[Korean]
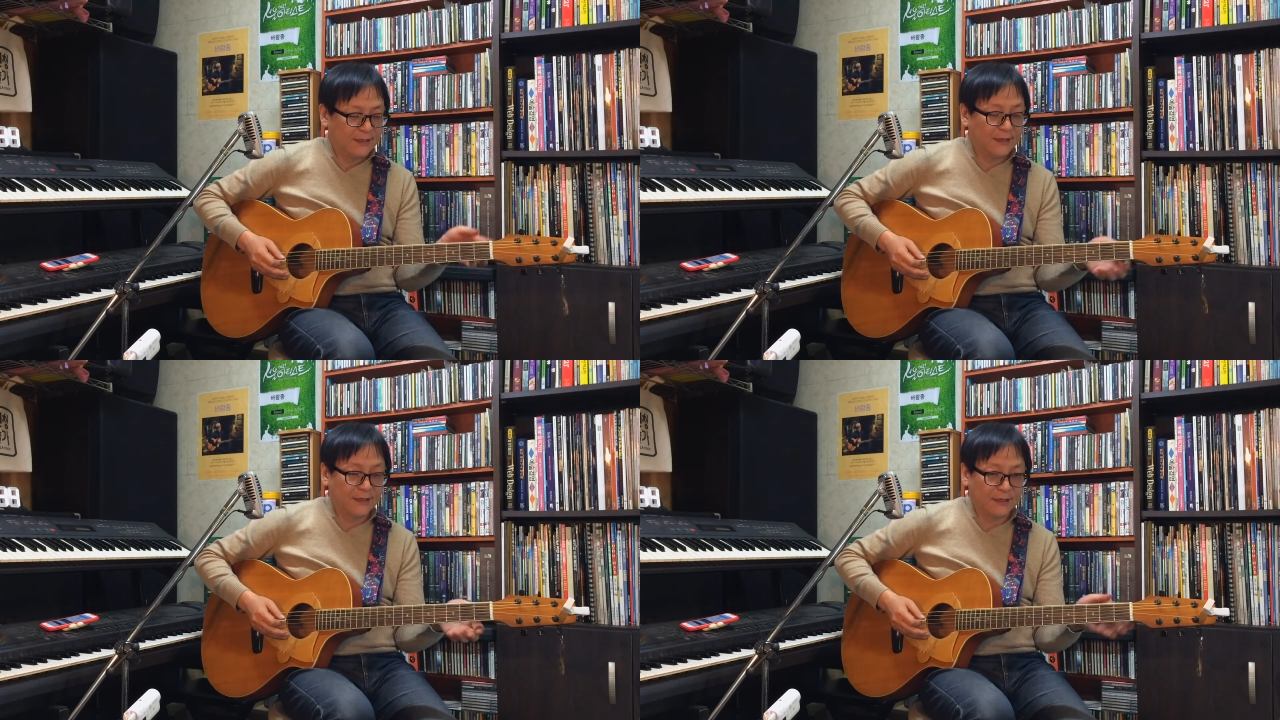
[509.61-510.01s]

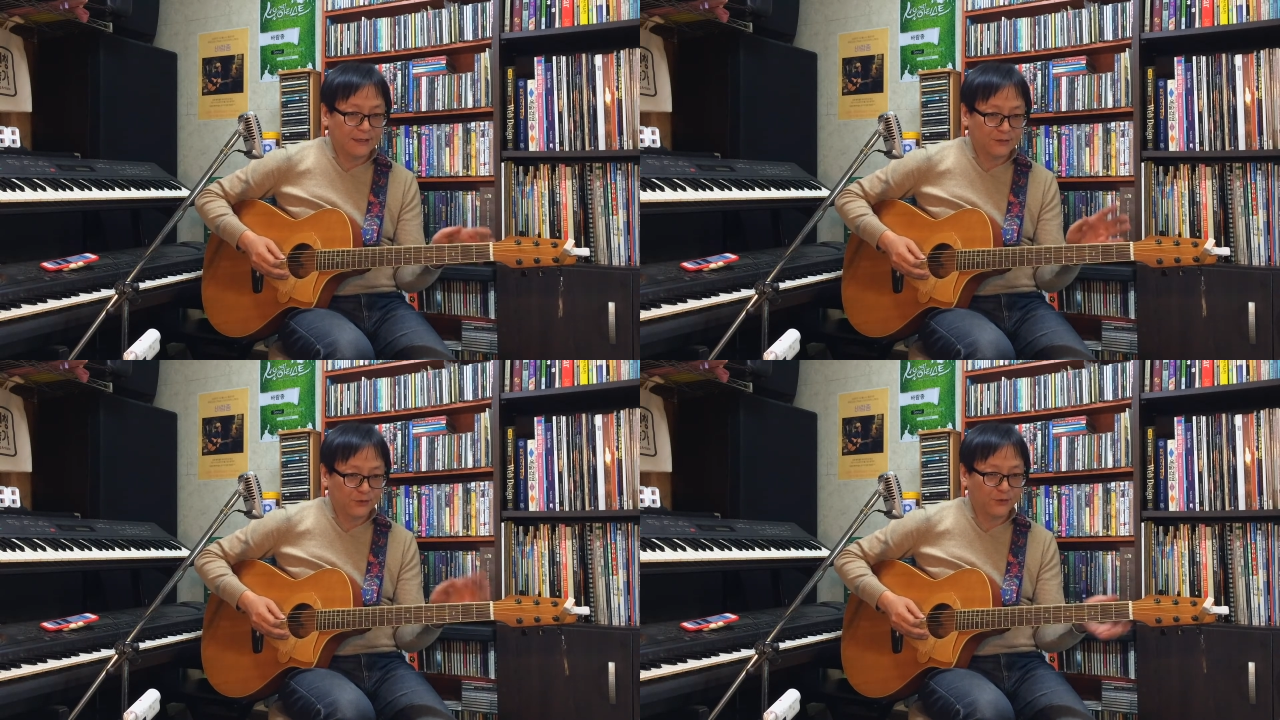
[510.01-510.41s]
예,
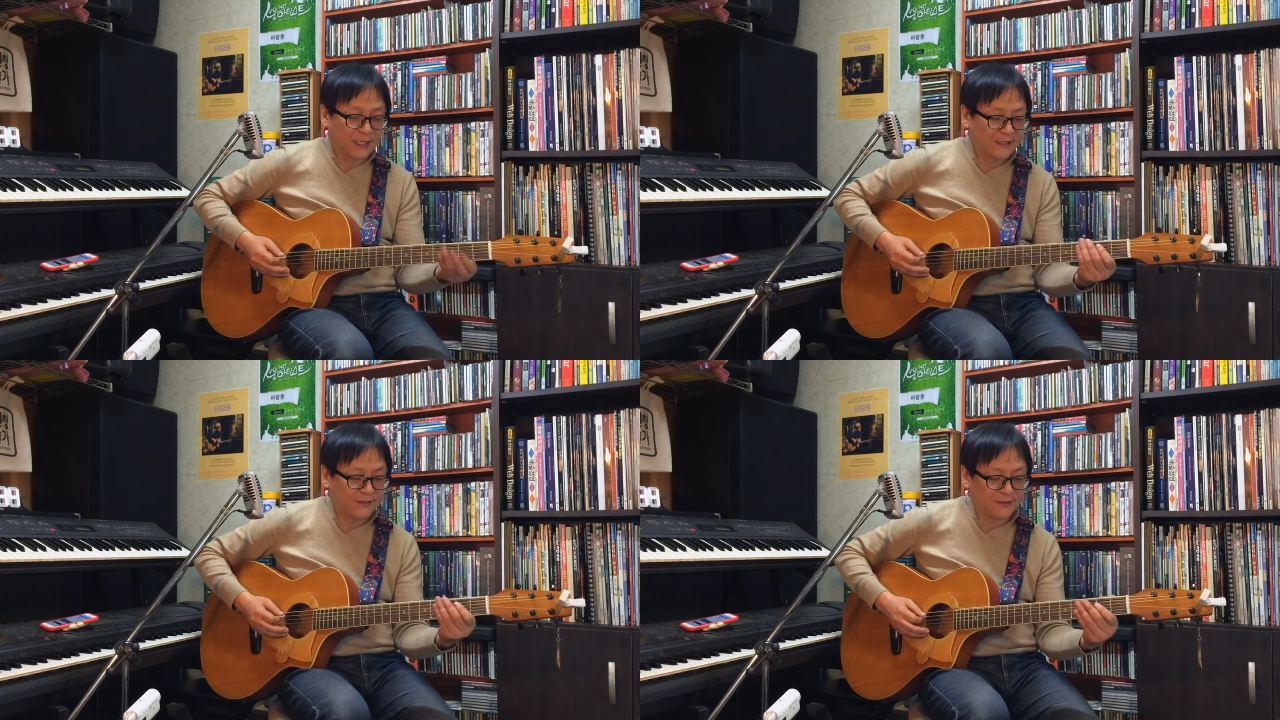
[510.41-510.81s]
적용이
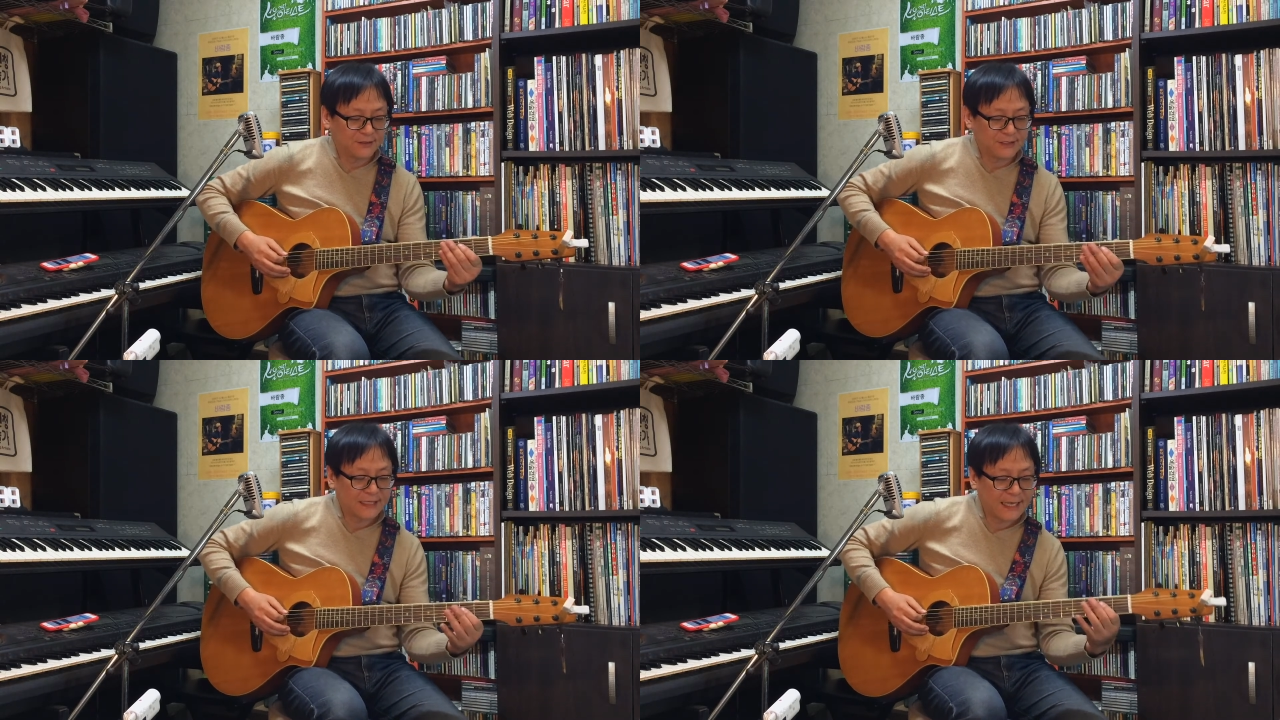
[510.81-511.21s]
되는 거죠.
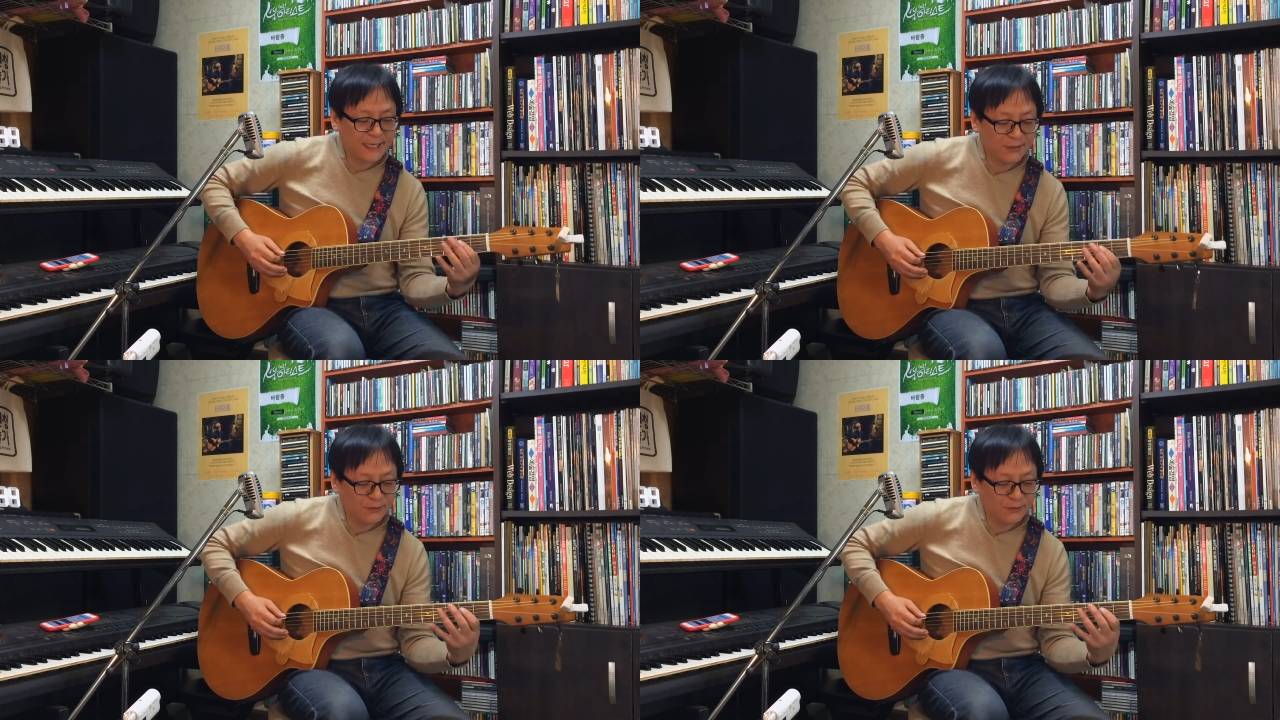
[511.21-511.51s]
그래서 A도